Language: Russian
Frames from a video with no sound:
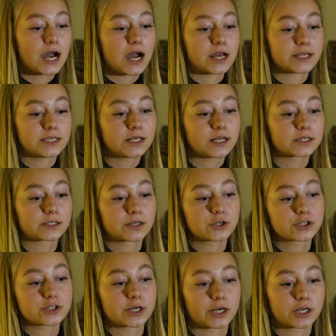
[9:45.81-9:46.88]
а некоторые
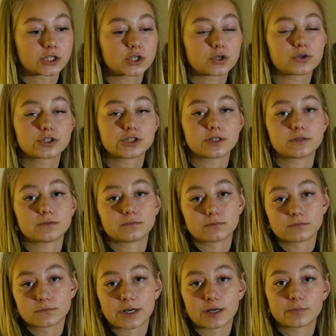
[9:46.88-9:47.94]
очень хорошо,
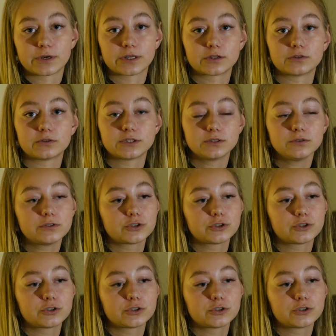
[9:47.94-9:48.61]
очень как бы относятся,